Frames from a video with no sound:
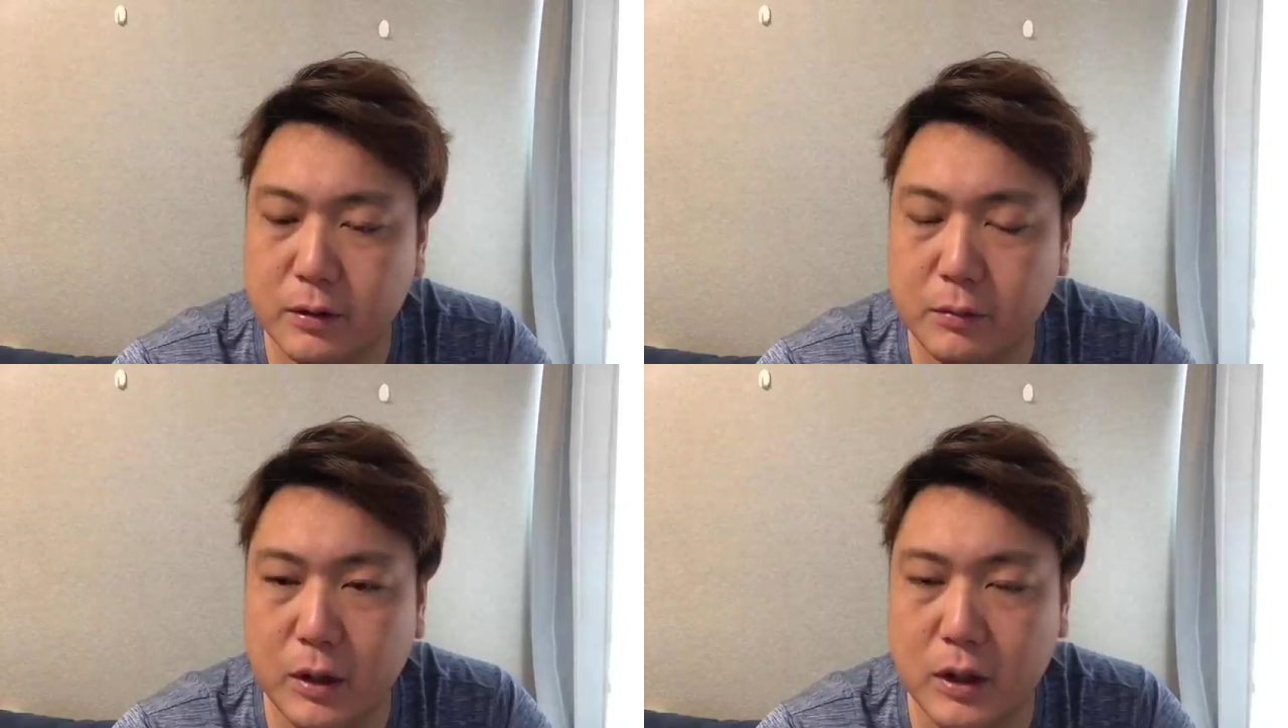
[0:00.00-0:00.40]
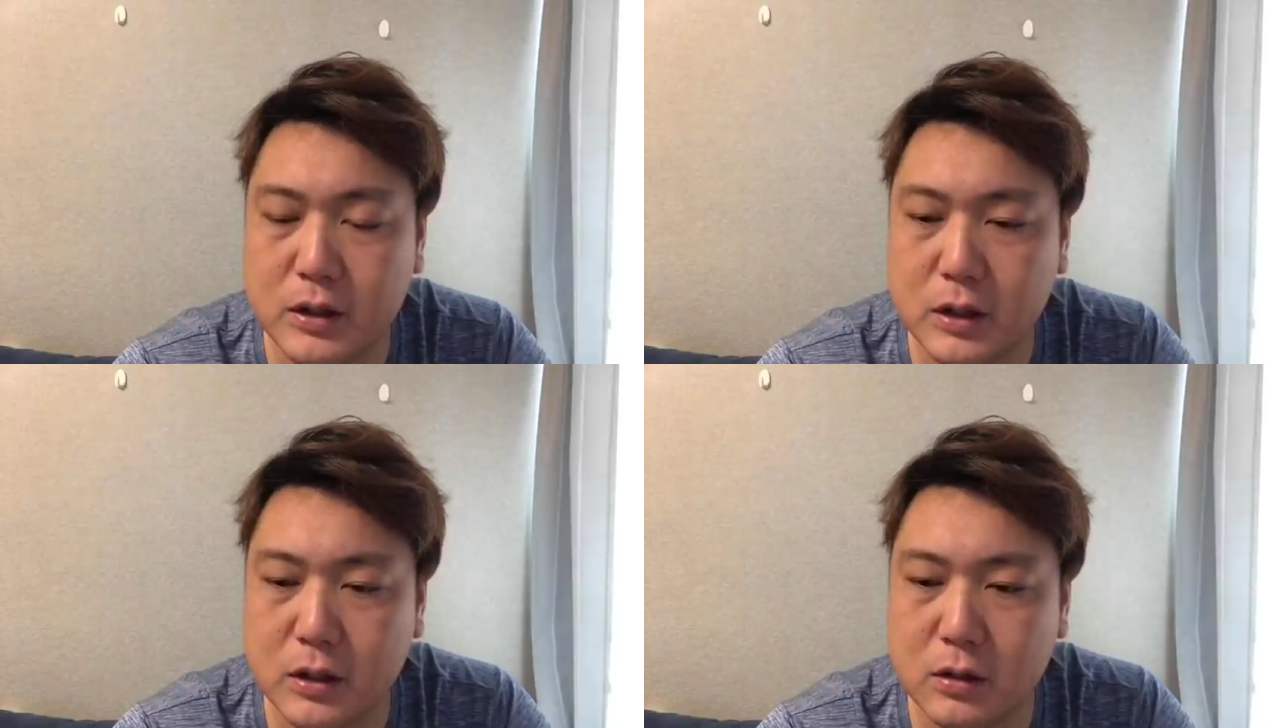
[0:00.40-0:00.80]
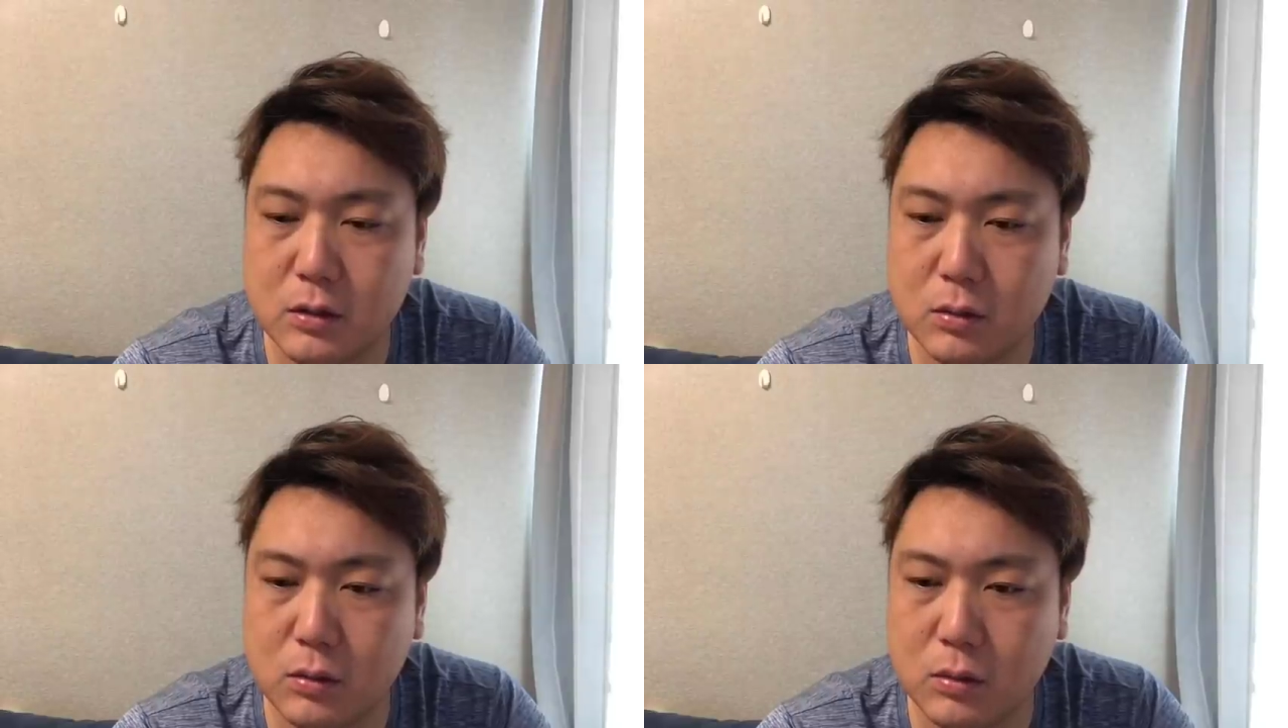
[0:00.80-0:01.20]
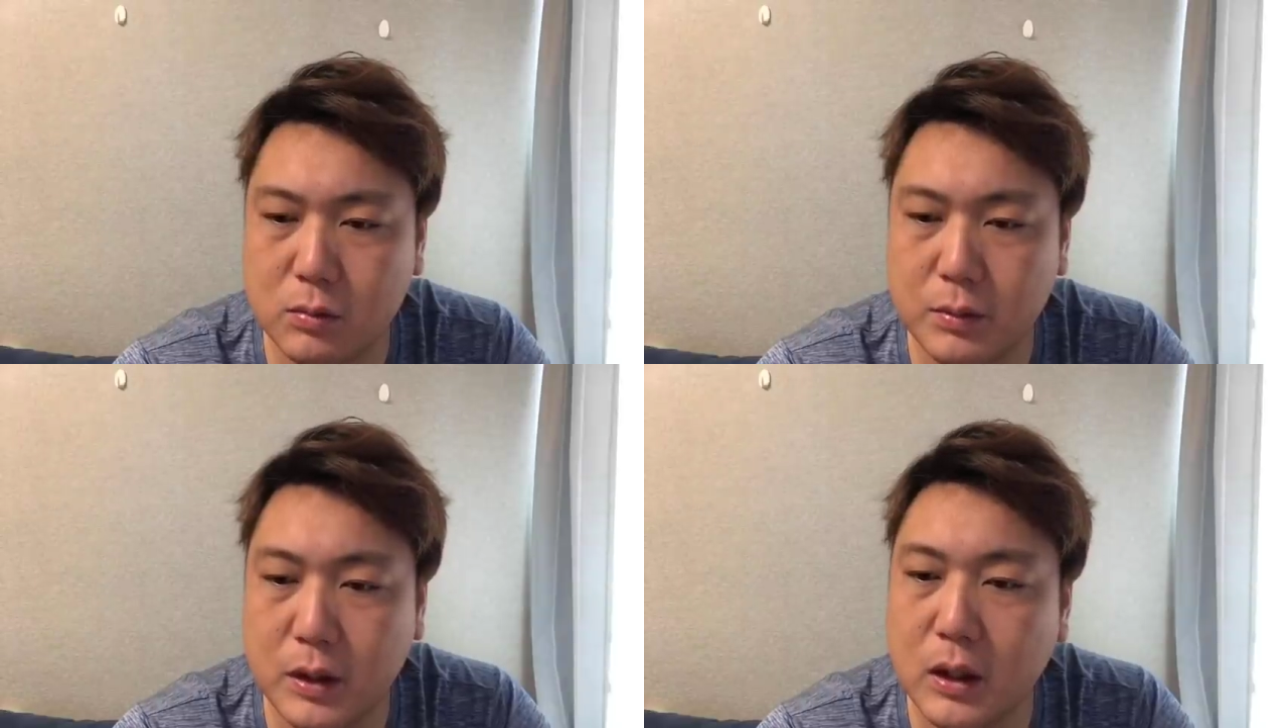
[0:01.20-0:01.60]
まあ、8月の
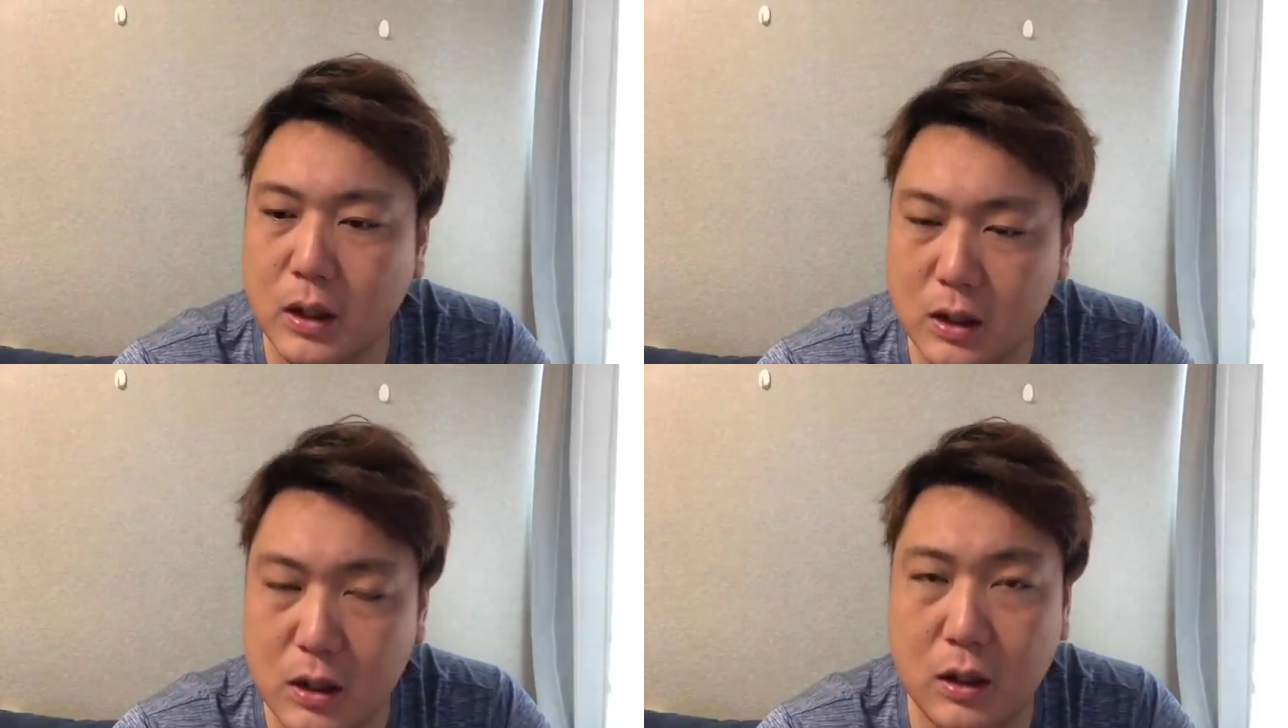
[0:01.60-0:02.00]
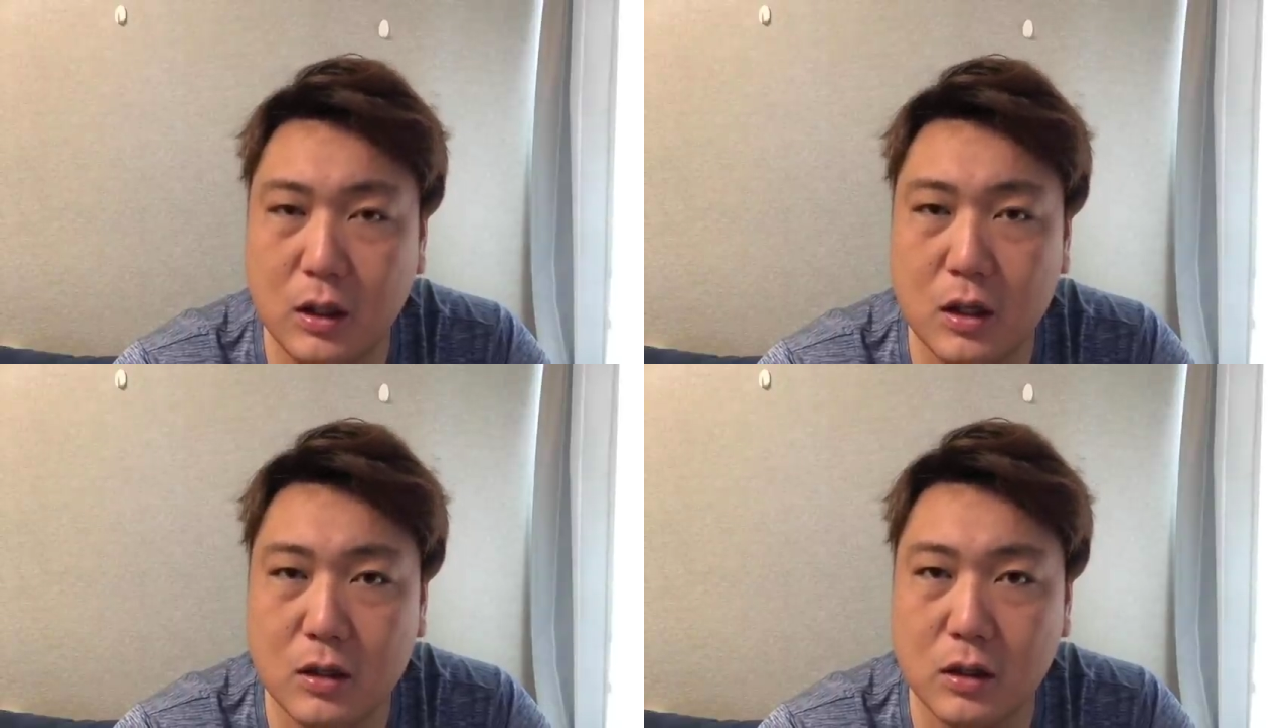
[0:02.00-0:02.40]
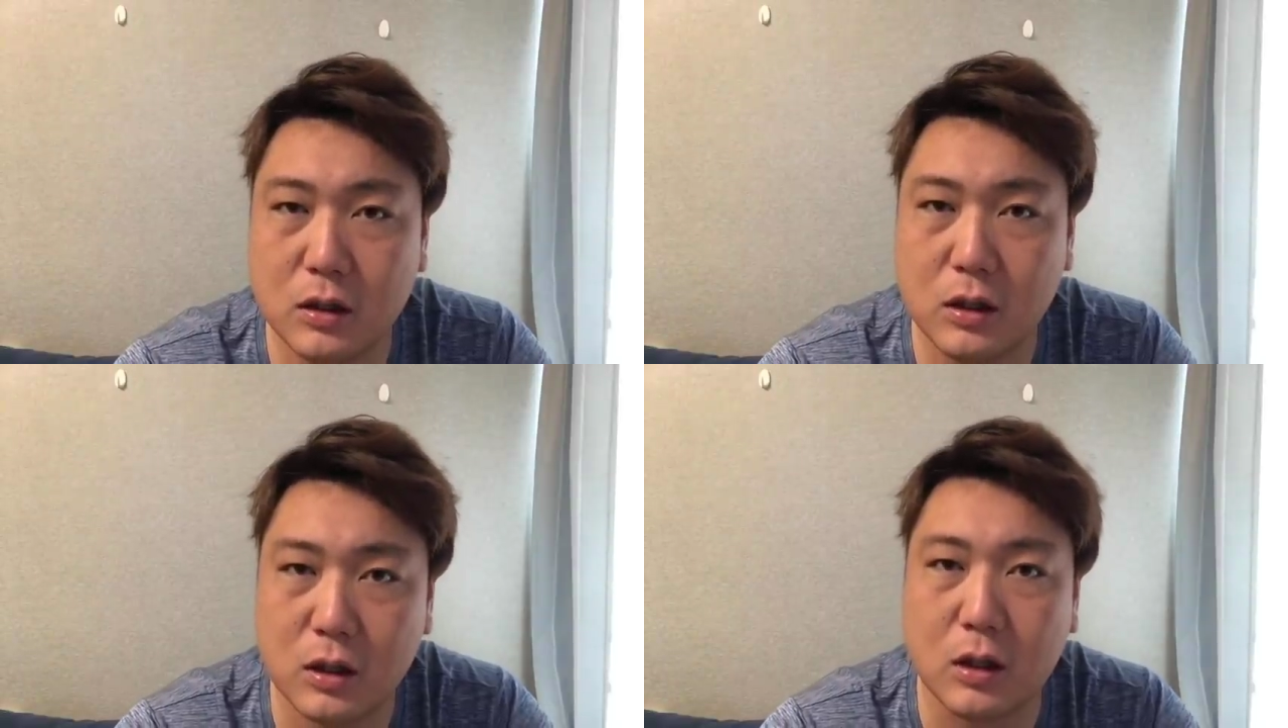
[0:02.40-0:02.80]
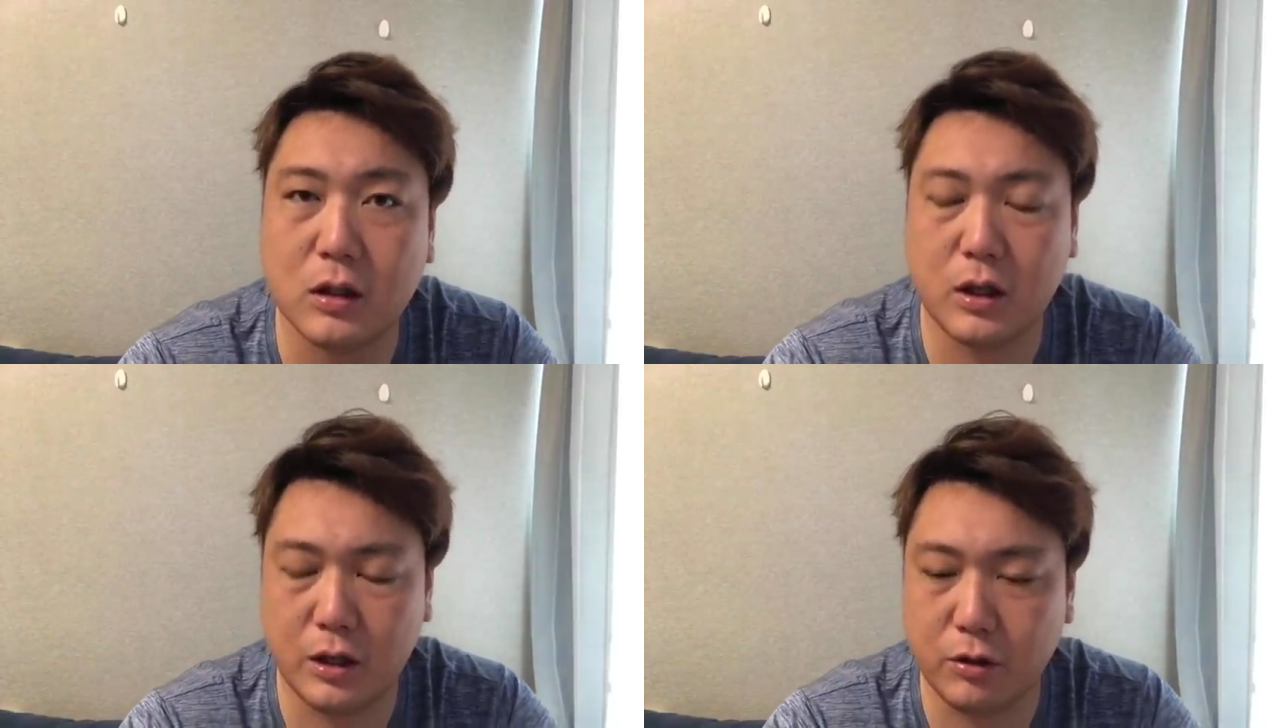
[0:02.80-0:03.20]
3日に亡くなってたっ
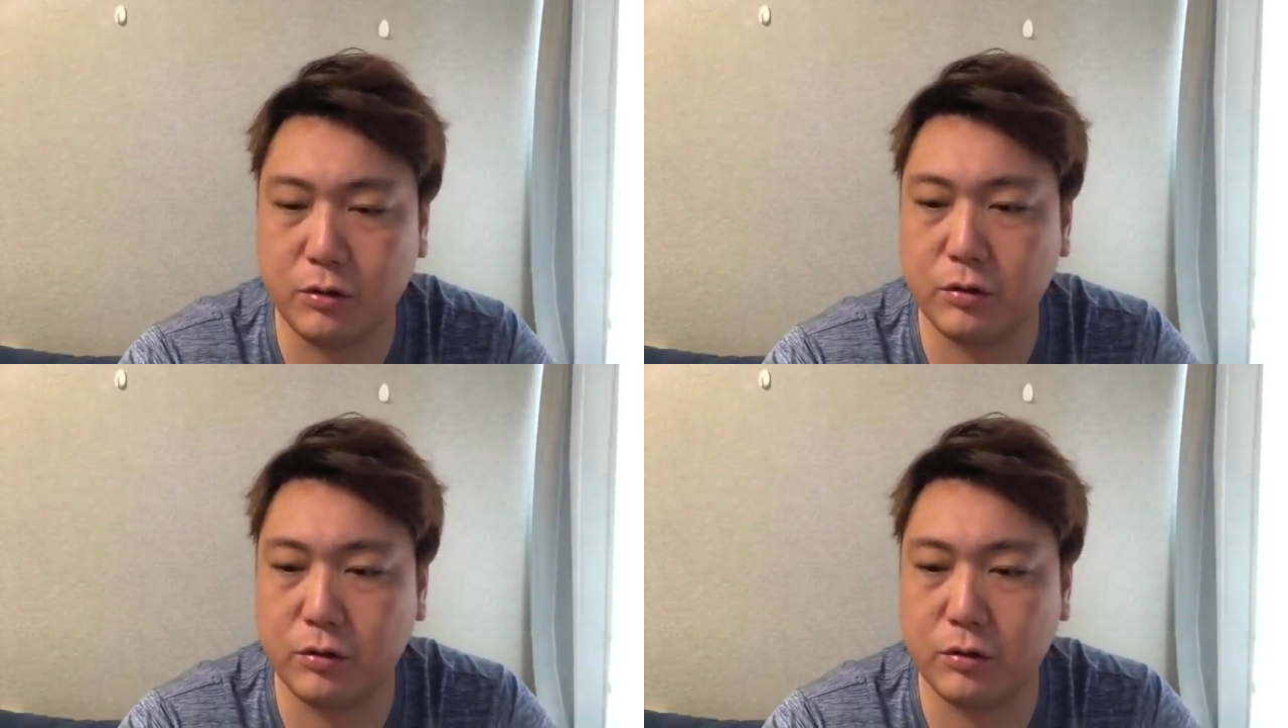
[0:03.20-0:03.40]
てい